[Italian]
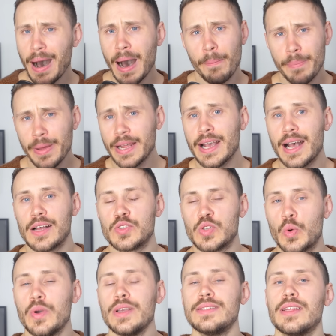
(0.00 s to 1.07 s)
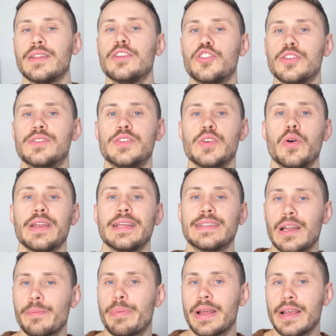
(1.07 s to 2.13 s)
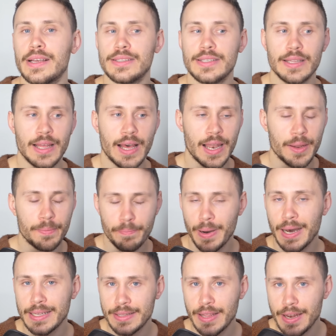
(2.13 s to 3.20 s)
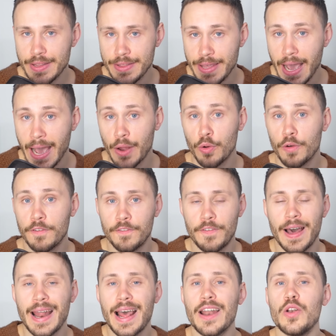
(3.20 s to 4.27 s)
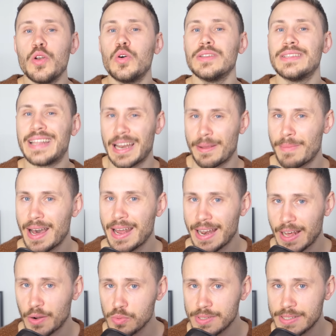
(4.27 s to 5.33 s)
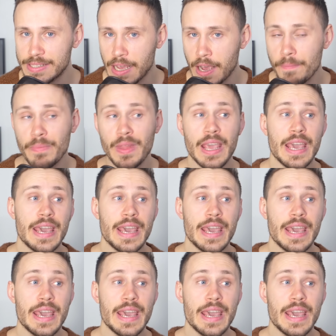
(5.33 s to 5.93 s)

Ma per caso queste decisioni intraprese dal partner indiano faranno tremare la Russia?